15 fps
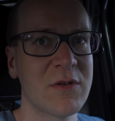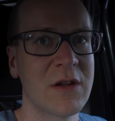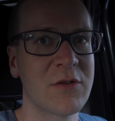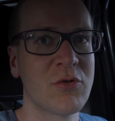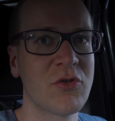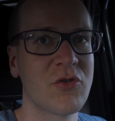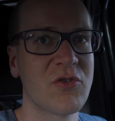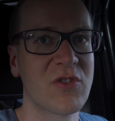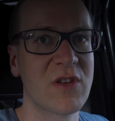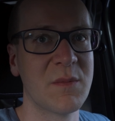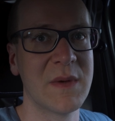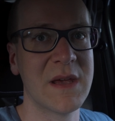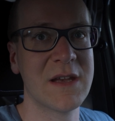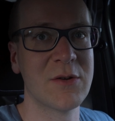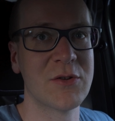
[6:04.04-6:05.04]
und
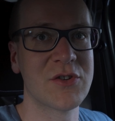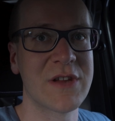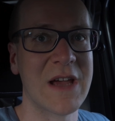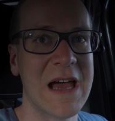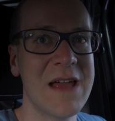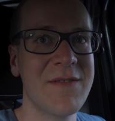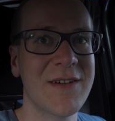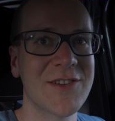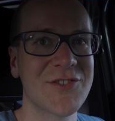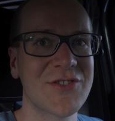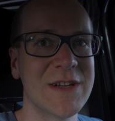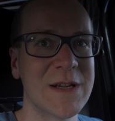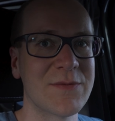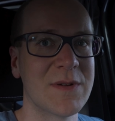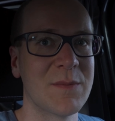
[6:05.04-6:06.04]
Naturschutzgebiete und teilweise
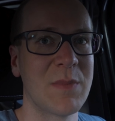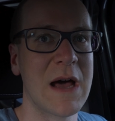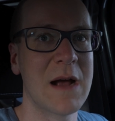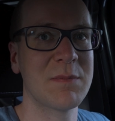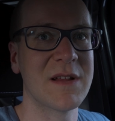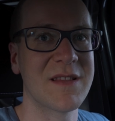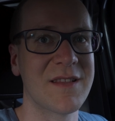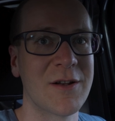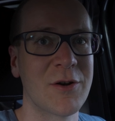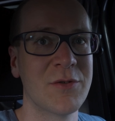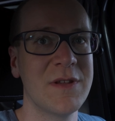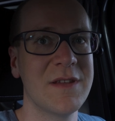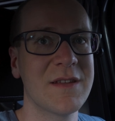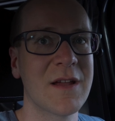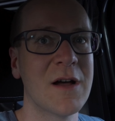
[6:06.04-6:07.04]
steht auf den Parkplätzen dann auch
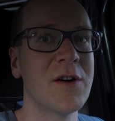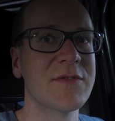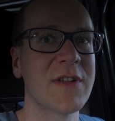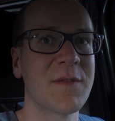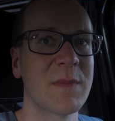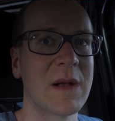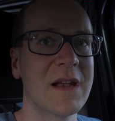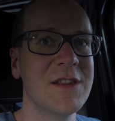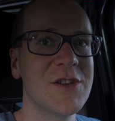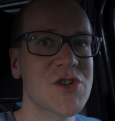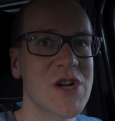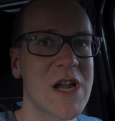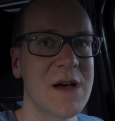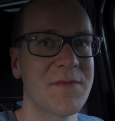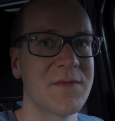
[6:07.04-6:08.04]
nicht drauf, dass man da nicht
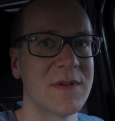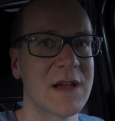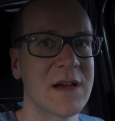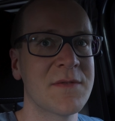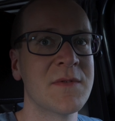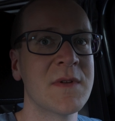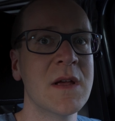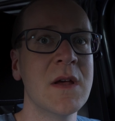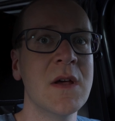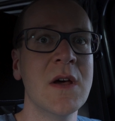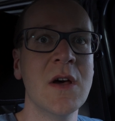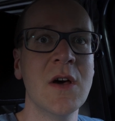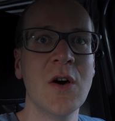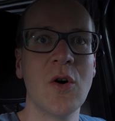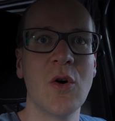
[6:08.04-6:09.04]
schlafen darf.
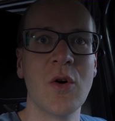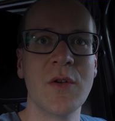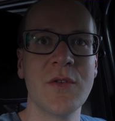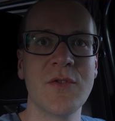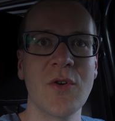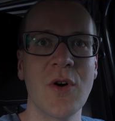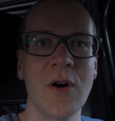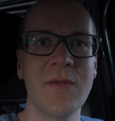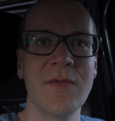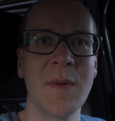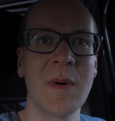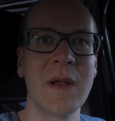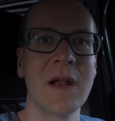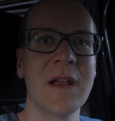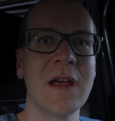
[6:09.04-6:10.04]
Und ja,
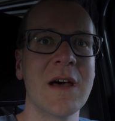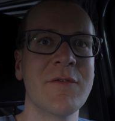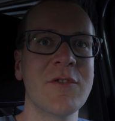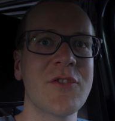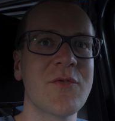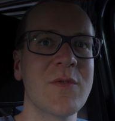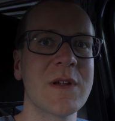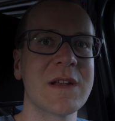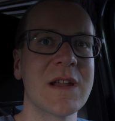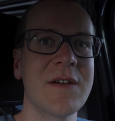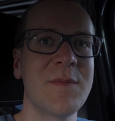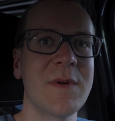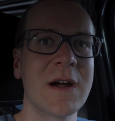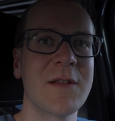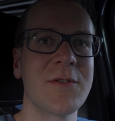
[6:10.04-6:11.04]
wenn man dann da erwischt wird,
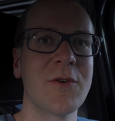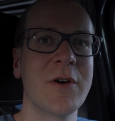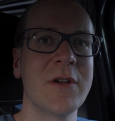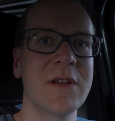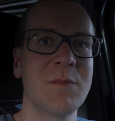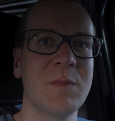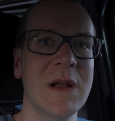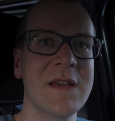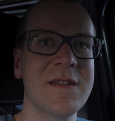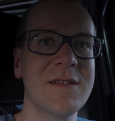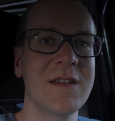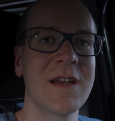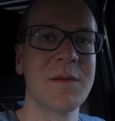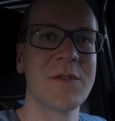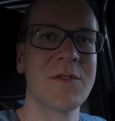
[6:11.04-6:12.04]
darf man ganz ordentlich
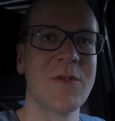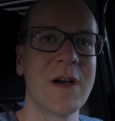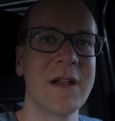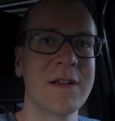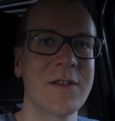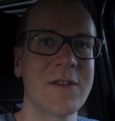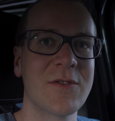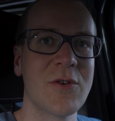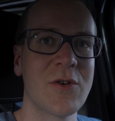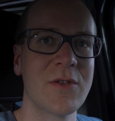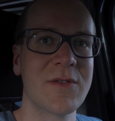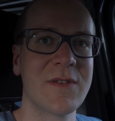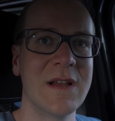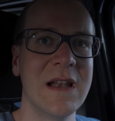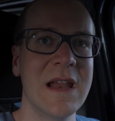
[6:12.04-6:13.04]
blechen. Da habe ich so einige
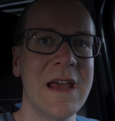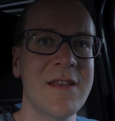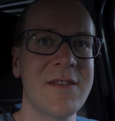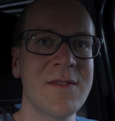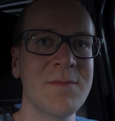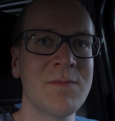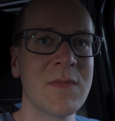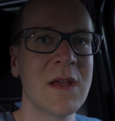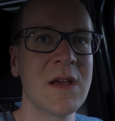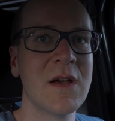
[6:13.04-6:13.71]
Stories gelesen.